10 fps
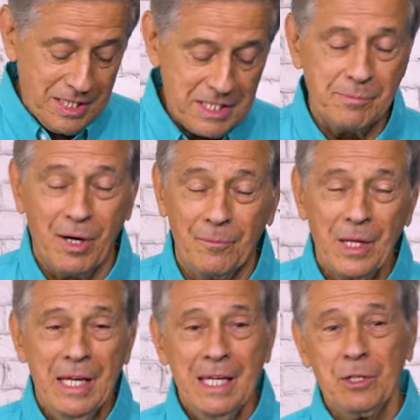ici-bas.
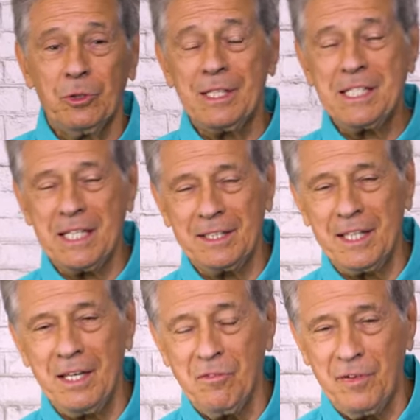Écoutez
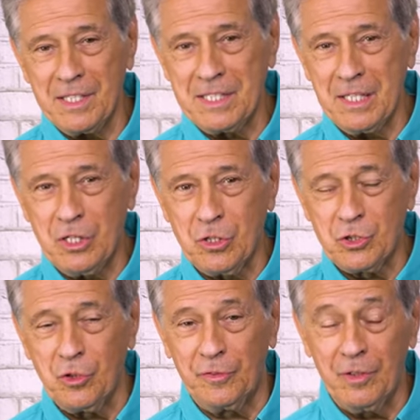certains versets que
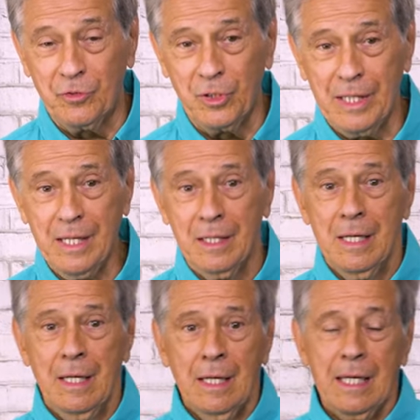je vais vous lire
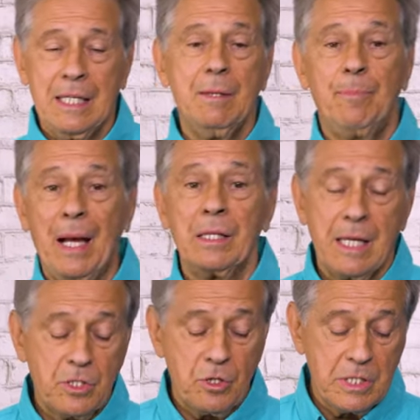et qui parlent
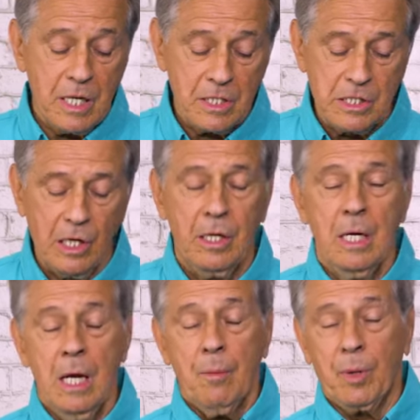dans ce sens-là.
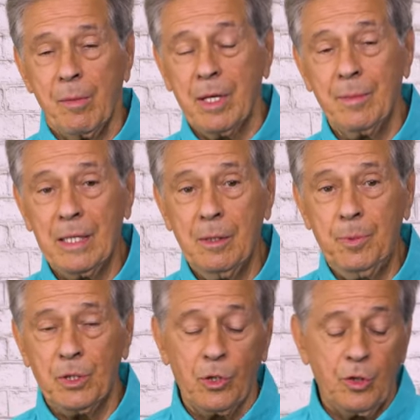Premièrement,
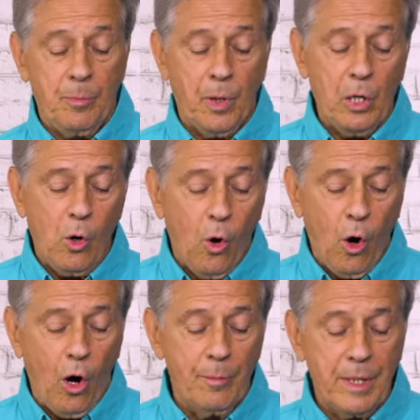l'épître de Paul aux
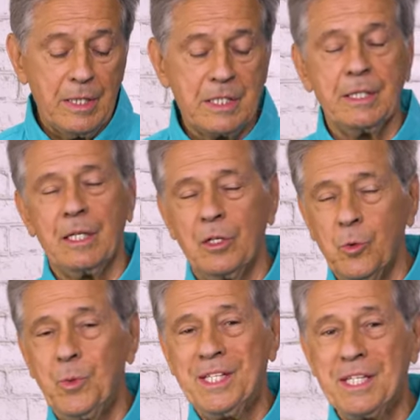Romains, c'est dans le
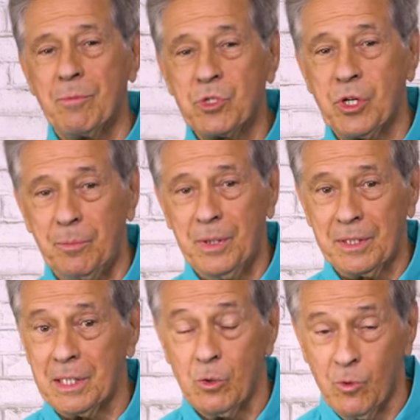huitième
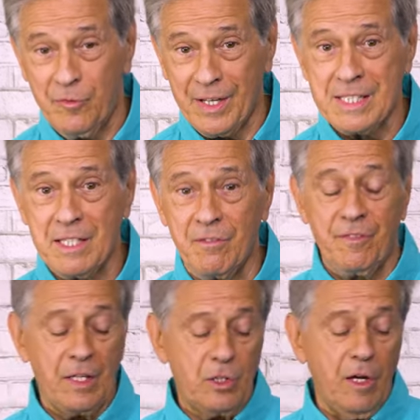chapitre et au verset
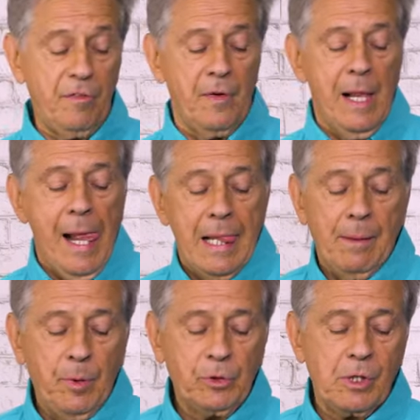29.
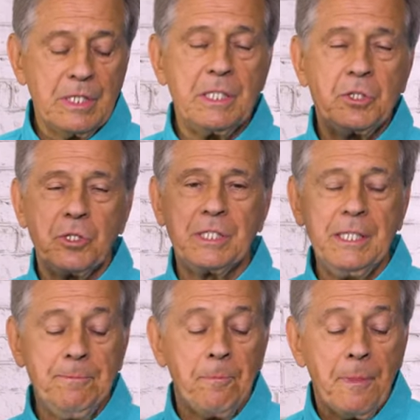L'apôtre dit ceci,